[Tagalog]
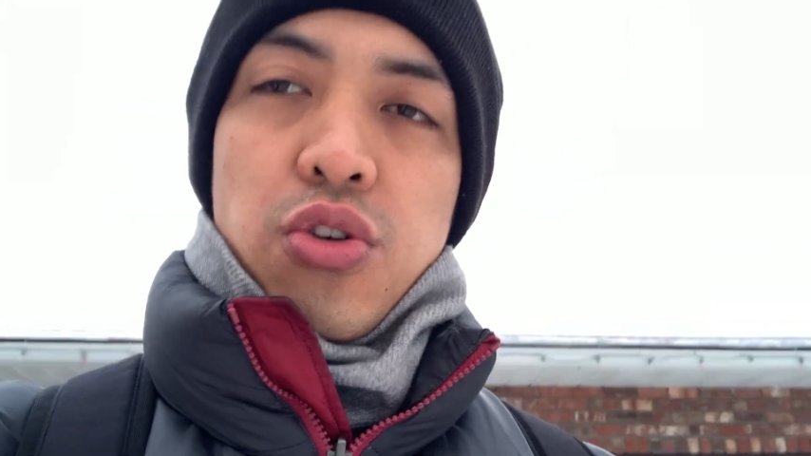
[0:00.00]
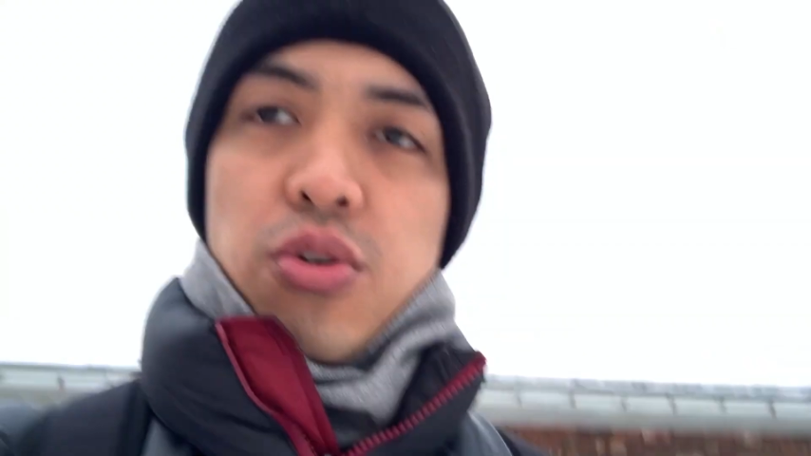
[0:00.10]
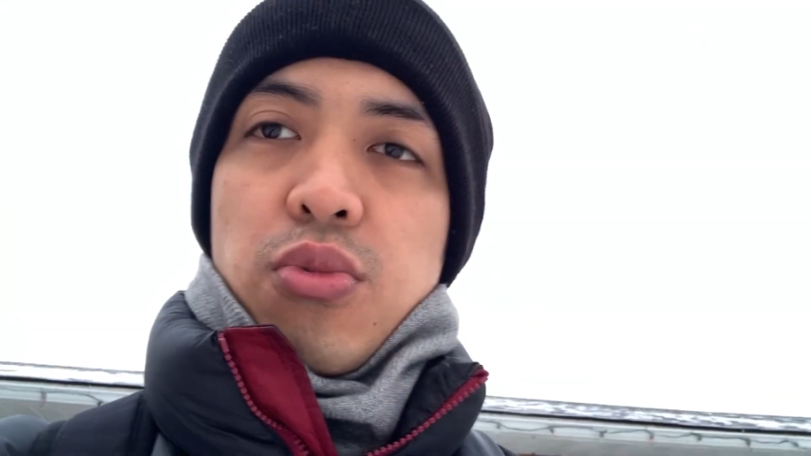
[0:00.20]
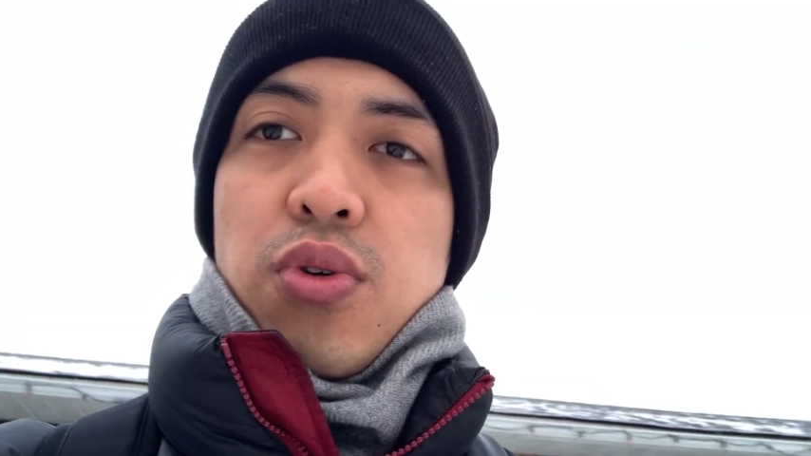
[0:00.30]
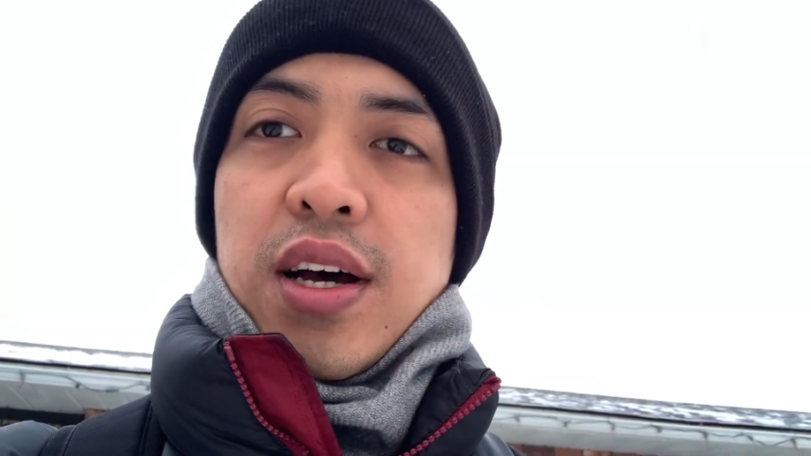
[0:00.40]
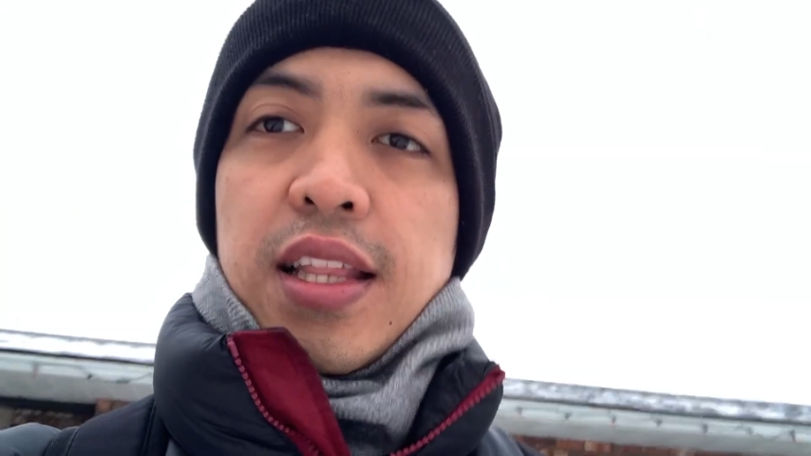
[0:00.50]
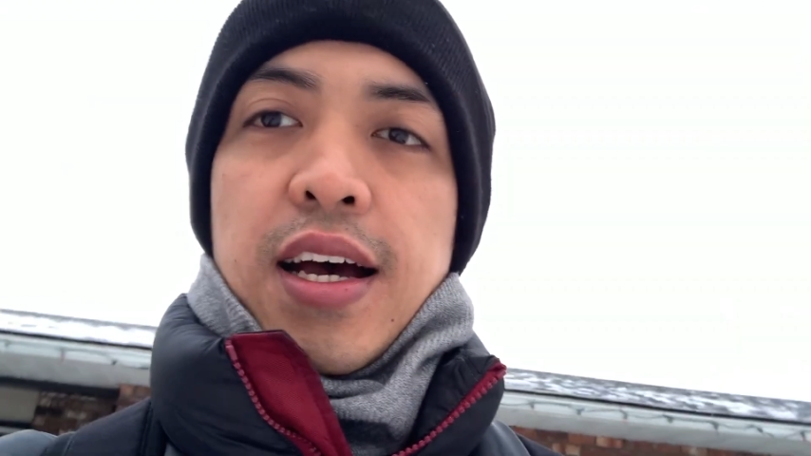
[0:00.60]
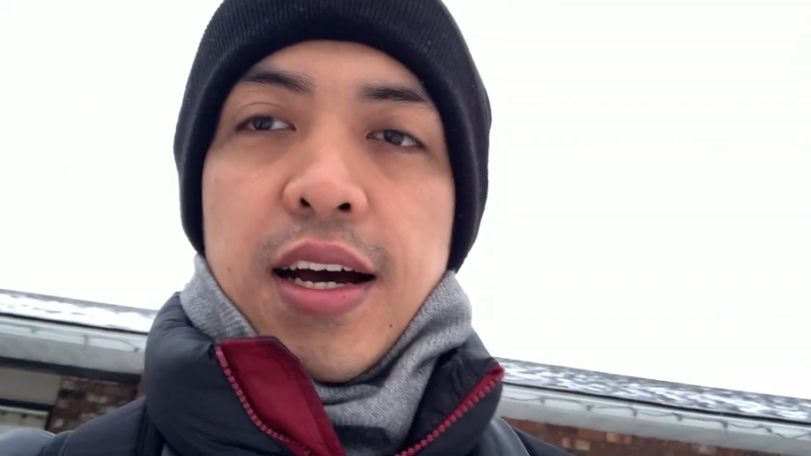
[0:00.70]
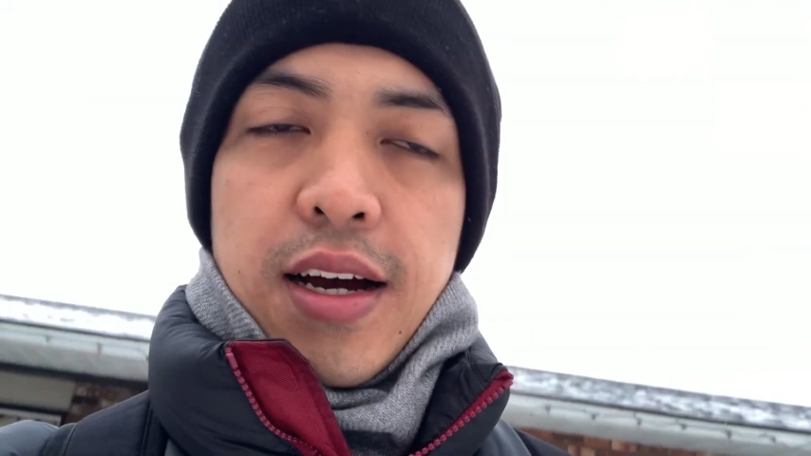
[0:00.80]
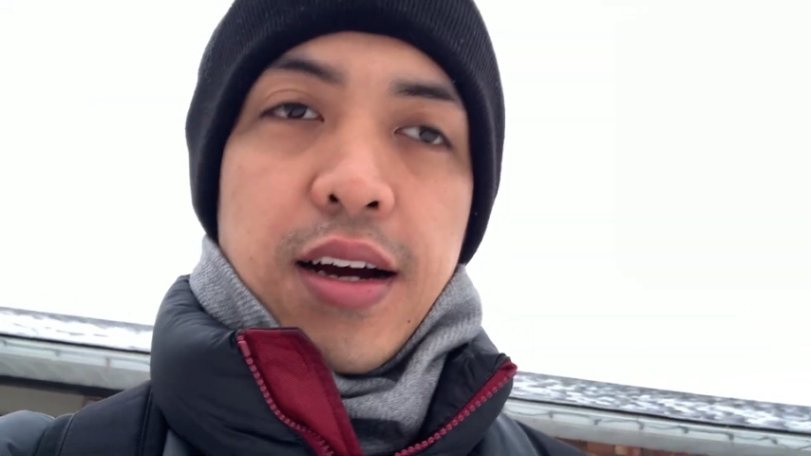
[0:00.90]
kumuha
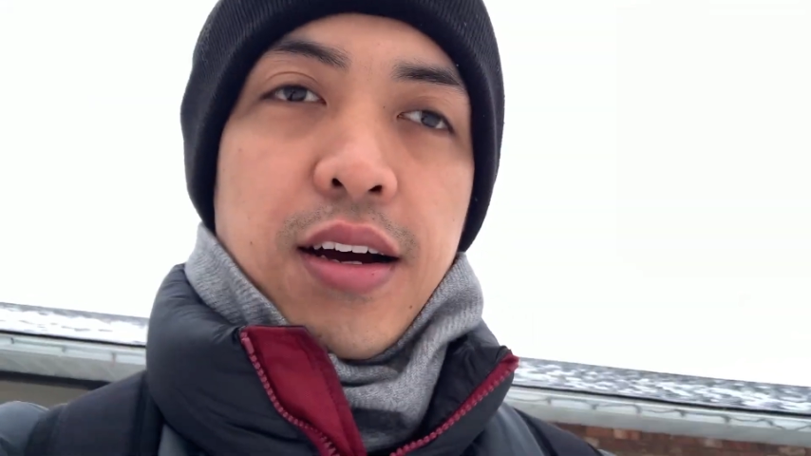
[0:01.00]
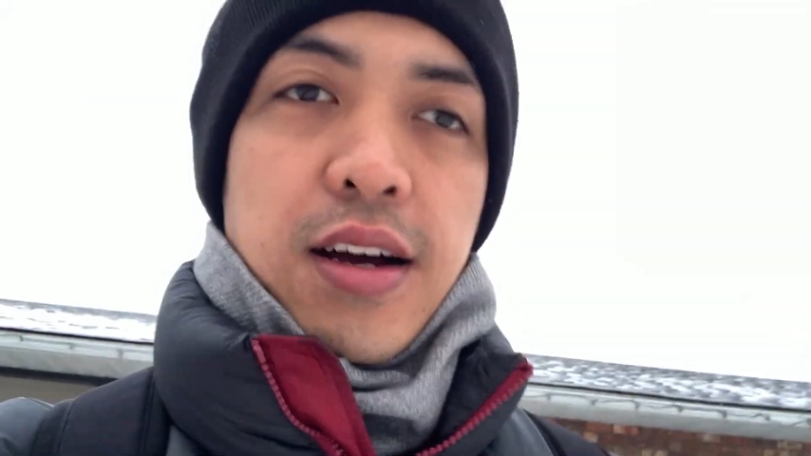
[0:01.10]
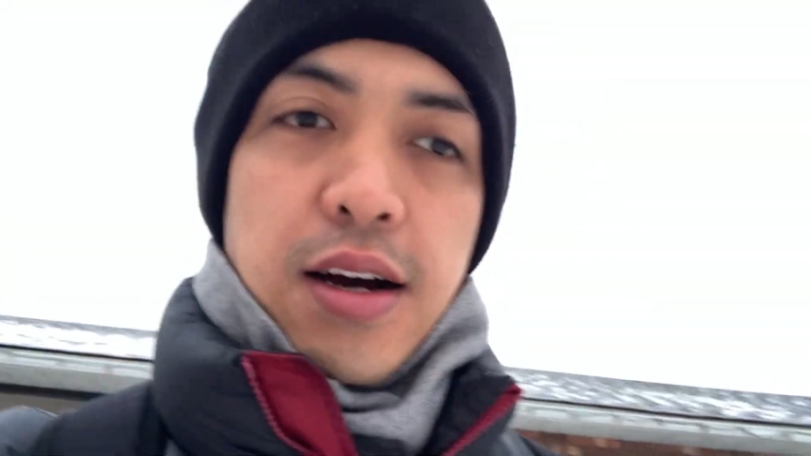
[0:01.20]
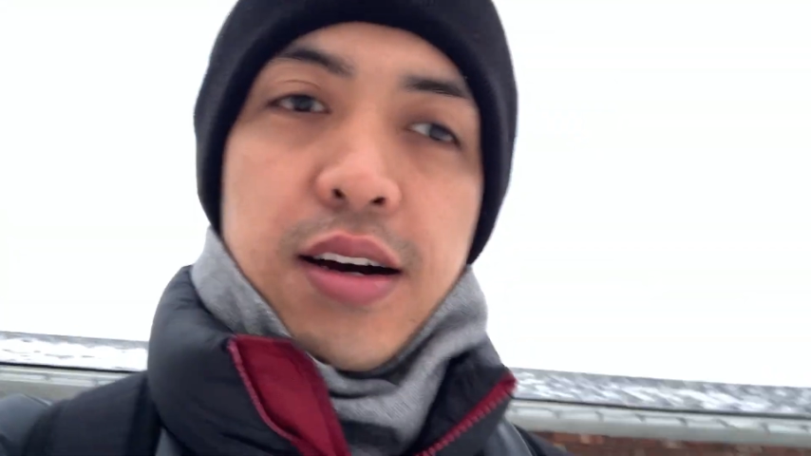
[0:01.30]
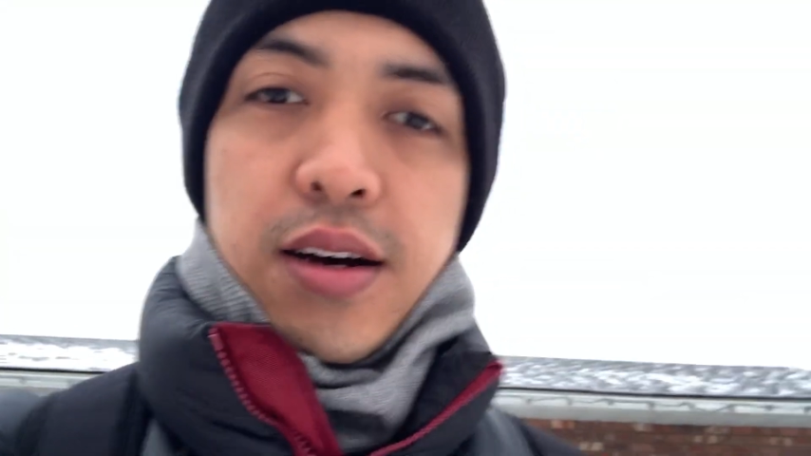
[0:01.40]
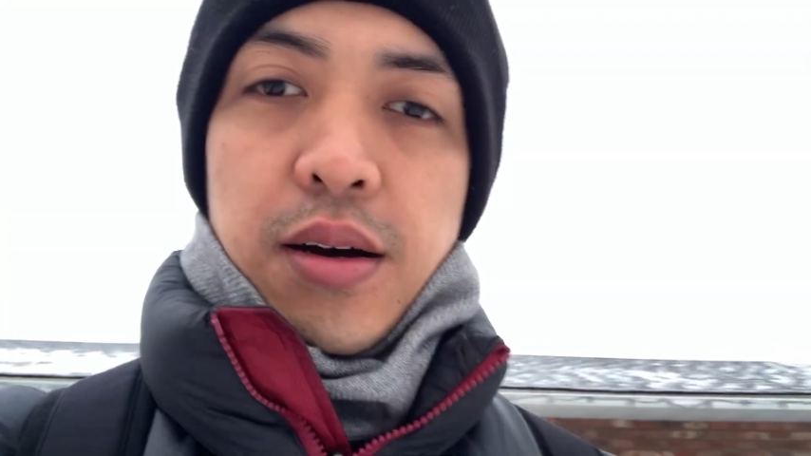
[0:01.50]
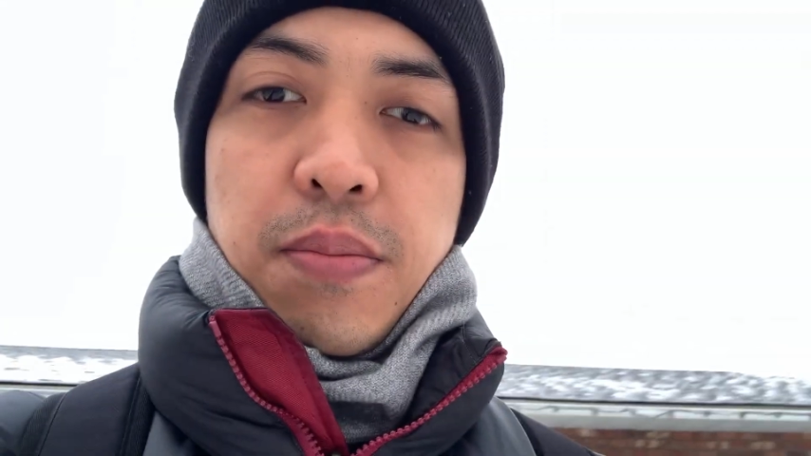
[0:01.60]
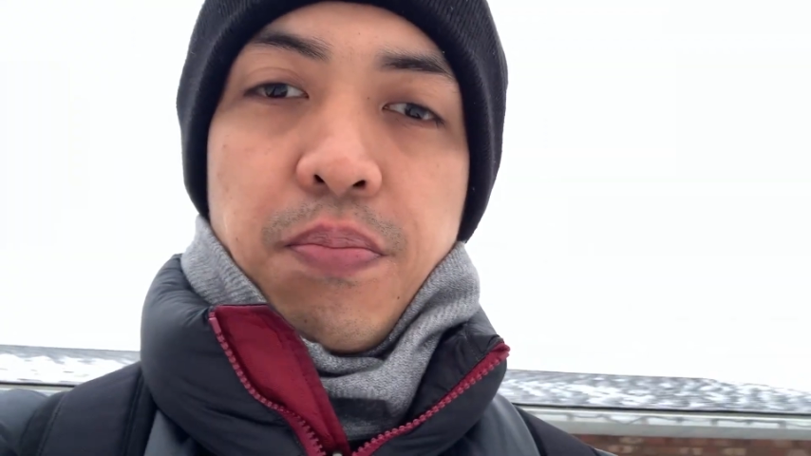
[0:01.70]
ng uh,